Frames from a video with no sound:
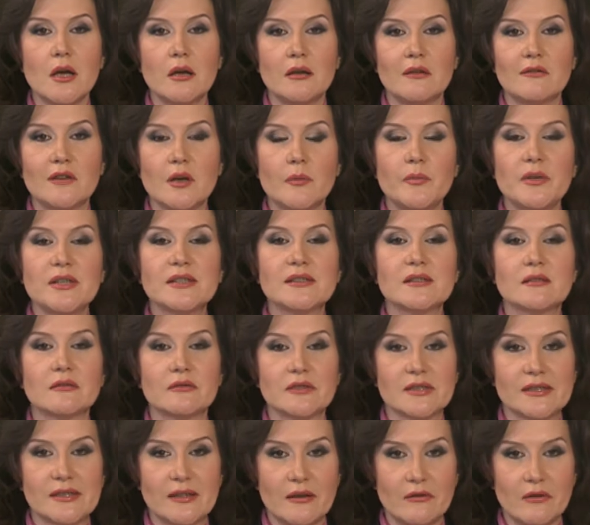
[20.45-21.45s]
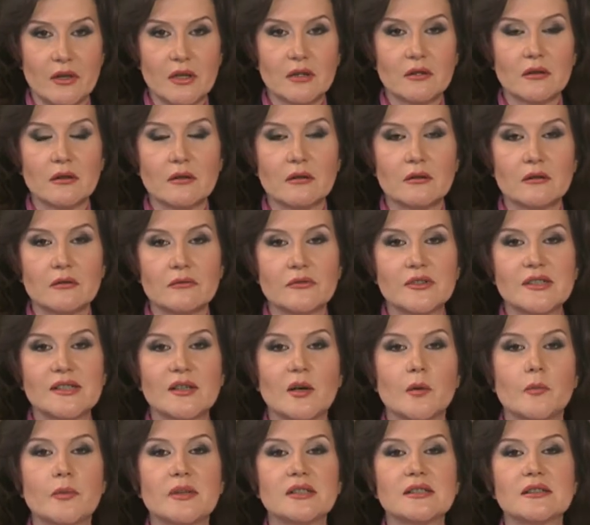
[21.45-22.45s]
Европейского совета,
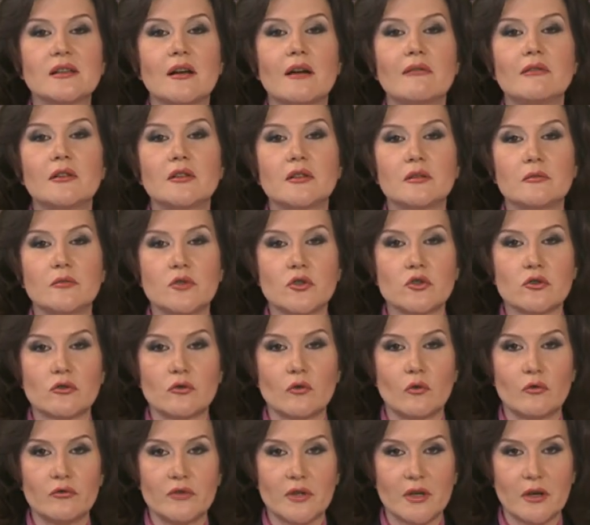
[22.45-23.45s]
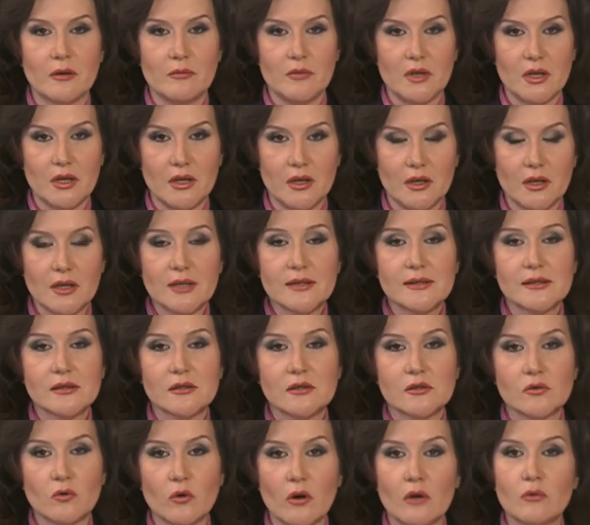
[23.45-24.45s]
высокопоставленными чиновниками ЕС,
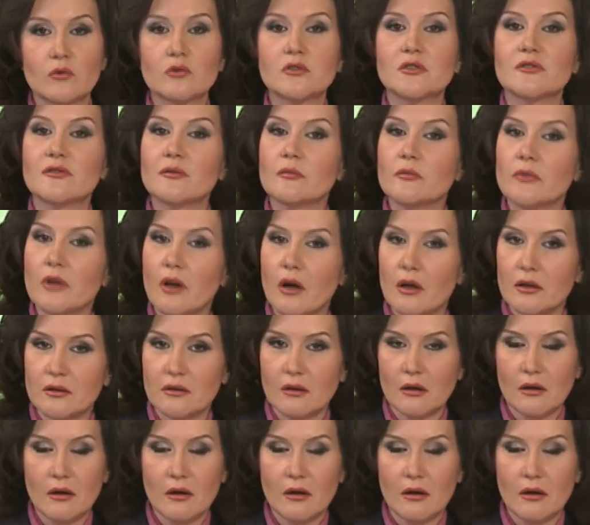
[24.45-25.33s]
с руководством НАТО.